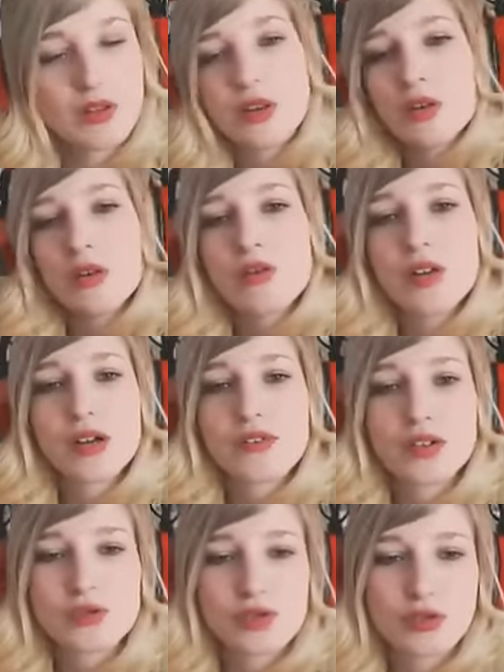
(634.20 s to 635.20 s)
On va la faire
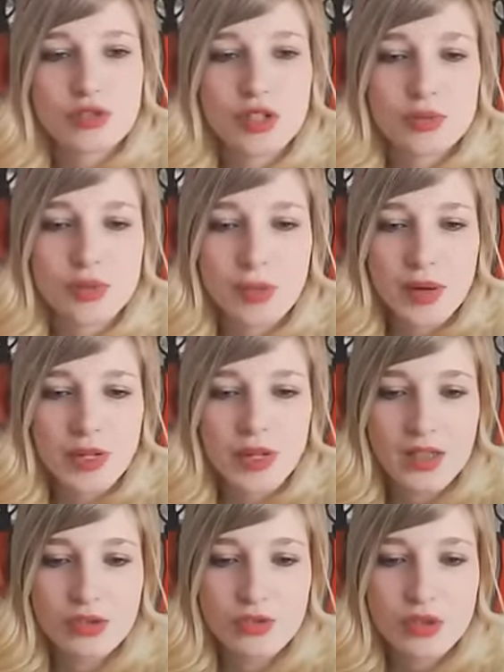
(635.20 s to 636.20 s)
se changer, puis après elle ira
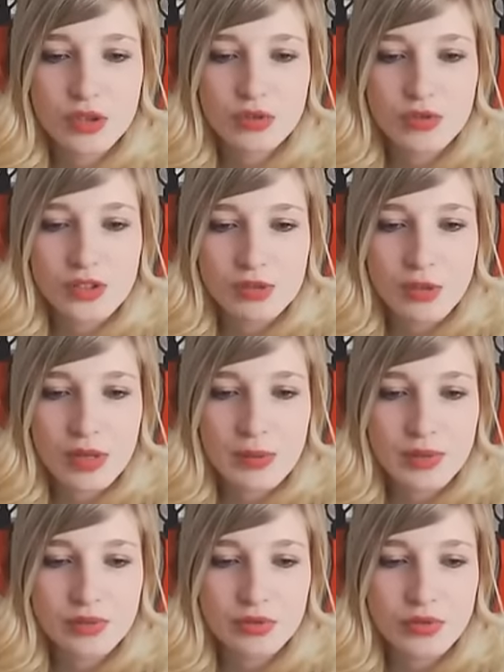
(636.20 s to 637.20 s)
se coucher. De toute façon, elle n'est pas
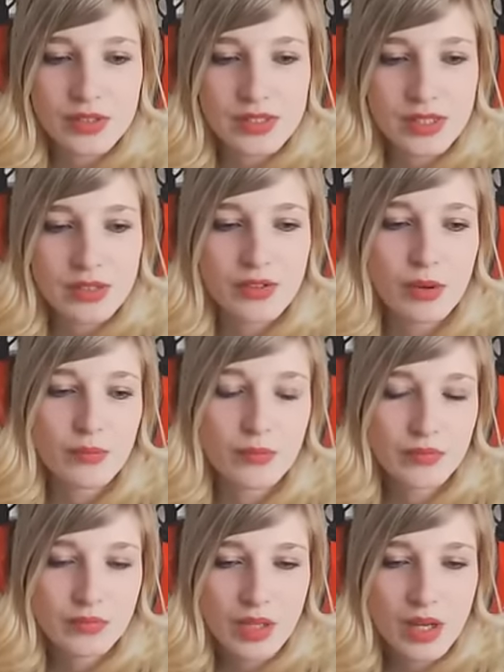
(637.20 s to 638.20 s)
du tout fatiguée. Enfin,
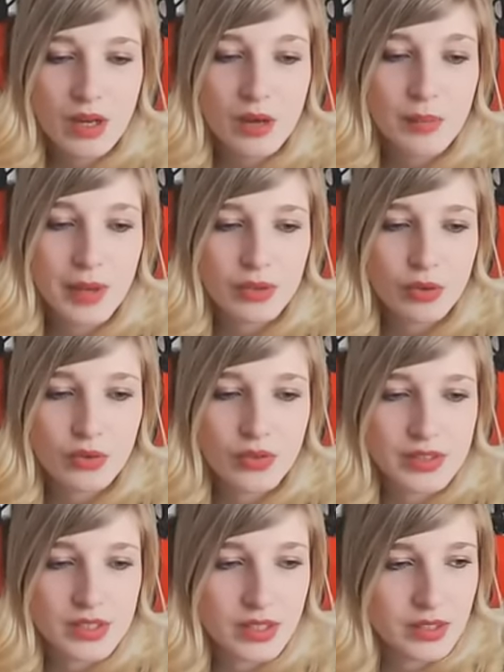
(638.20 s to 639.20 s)
pas trop
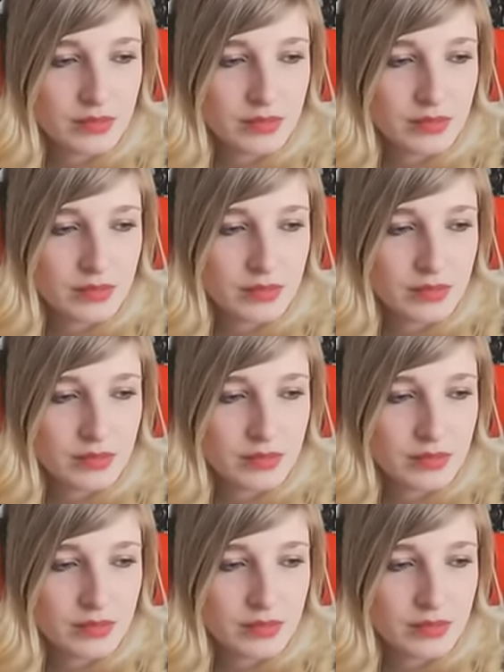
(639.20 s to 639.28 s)
fatiguée.